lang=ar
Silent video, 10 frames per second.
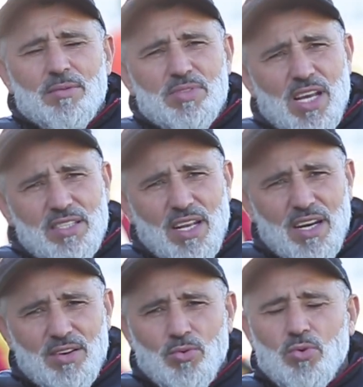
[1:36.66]

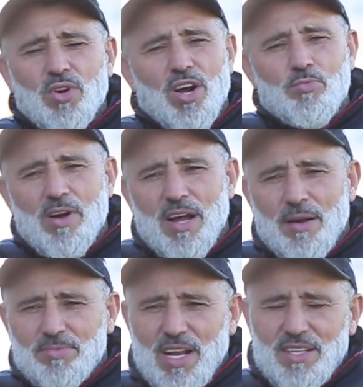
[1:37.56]
مسيطرين
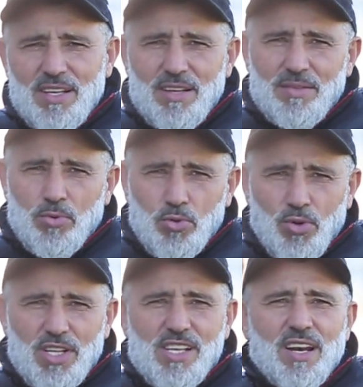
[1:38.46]
وراهما ابطال
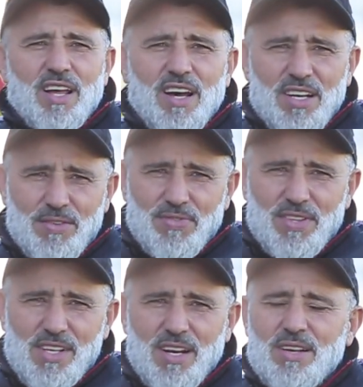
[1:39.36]
البطوله ديال الخريف
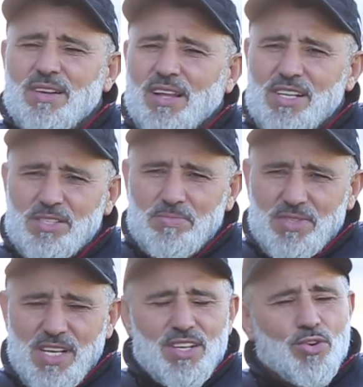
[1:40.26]
ديال القسم
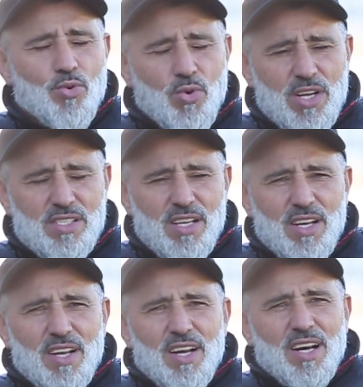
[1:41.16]
الثاني هوات
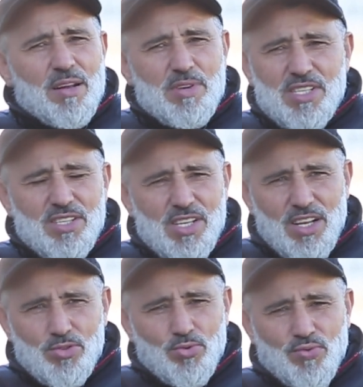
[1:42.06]
راه ما جاتش
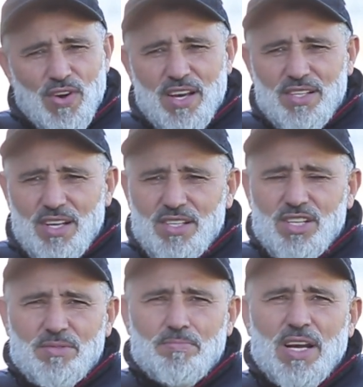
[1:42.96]
عن صدفه هيدا
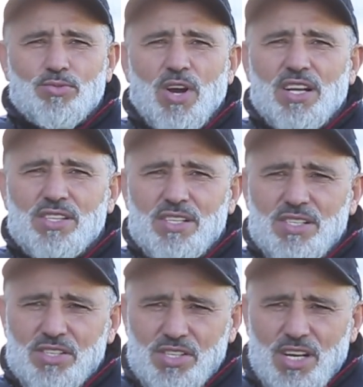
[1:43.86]
جات من بعد واحد
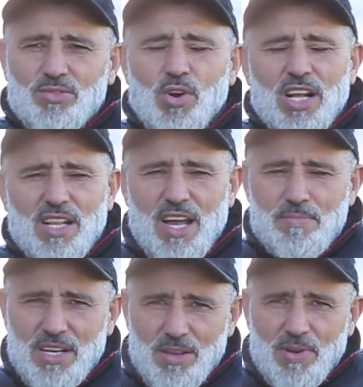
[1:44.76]
اجتهاد واحد
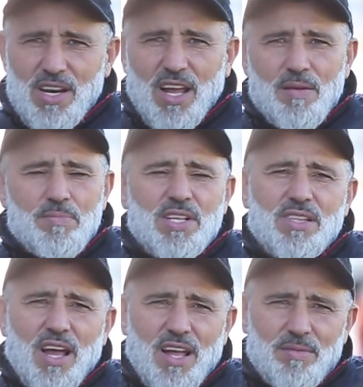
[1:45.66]
العمل كبير اللي قام به
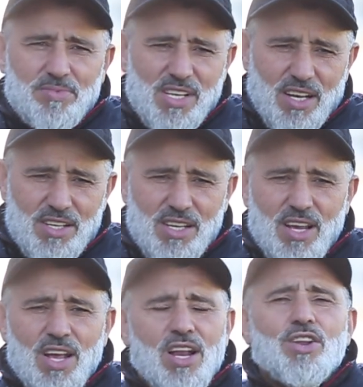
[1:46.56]
الطاقم التقني
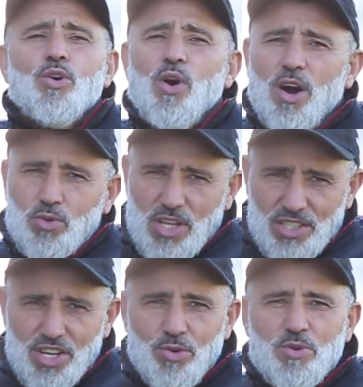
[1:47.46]
اللي هو عاود
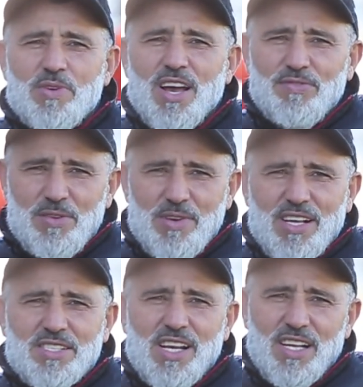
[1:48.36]
طنجاوي
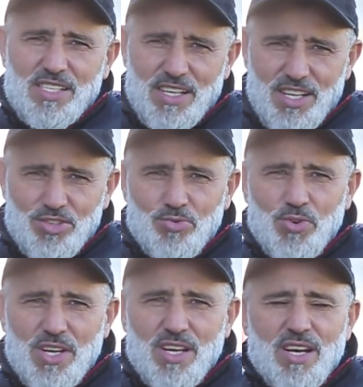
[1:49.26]
100% السي حسن
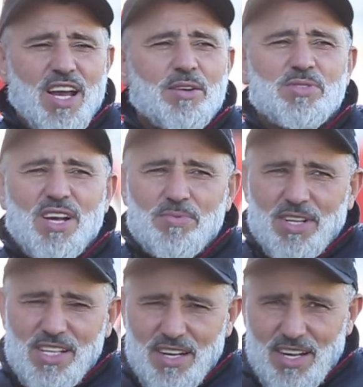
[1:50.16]
اجنوي لاعب
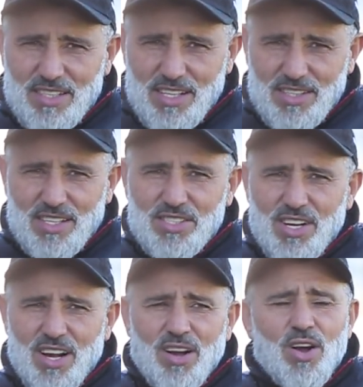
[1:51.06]
سابق ديال نهضه
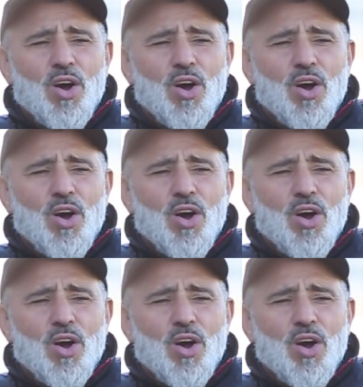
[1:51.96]
طنجه